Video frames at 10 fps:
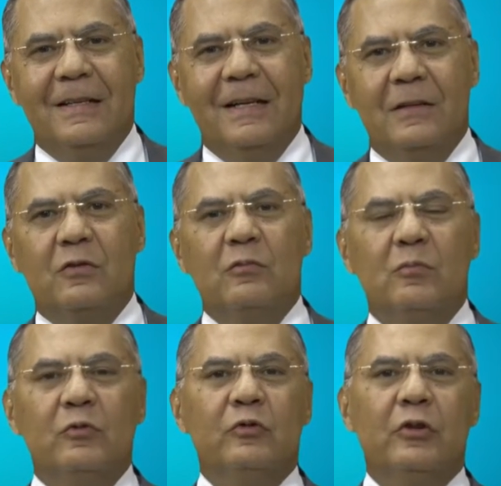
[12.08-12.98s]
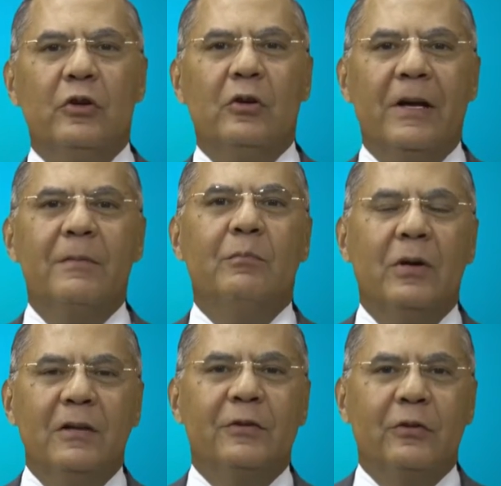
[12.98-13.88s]
es un mundo
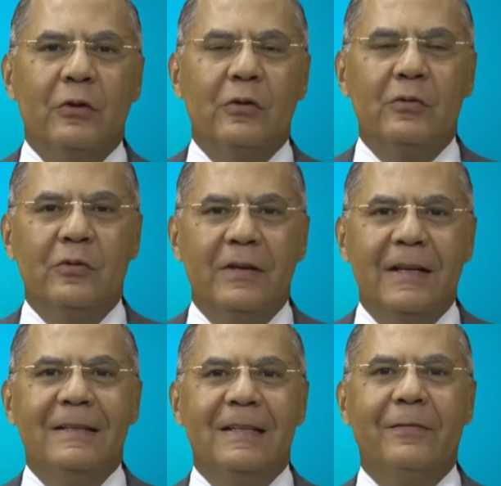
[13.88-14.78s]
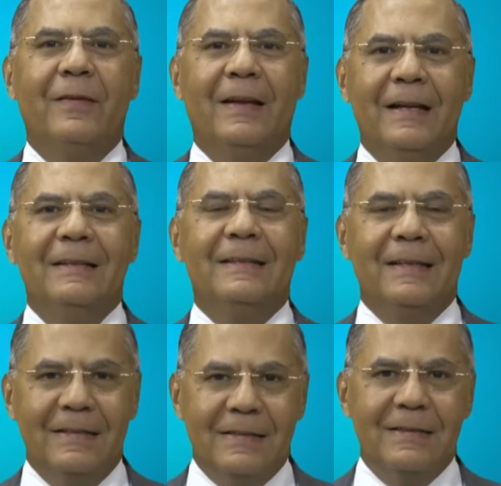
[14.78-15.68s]
envuelto en
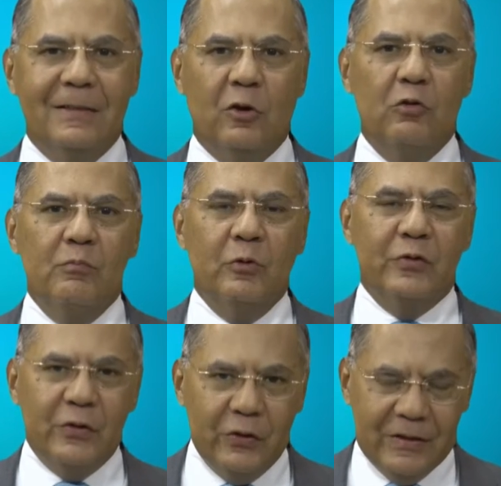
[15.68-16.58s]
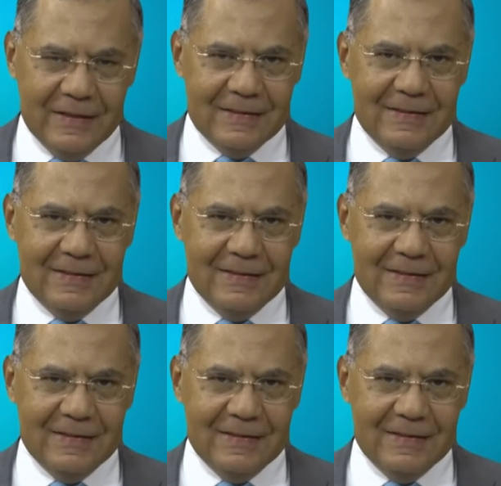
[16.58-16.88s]
diferentes conmociones.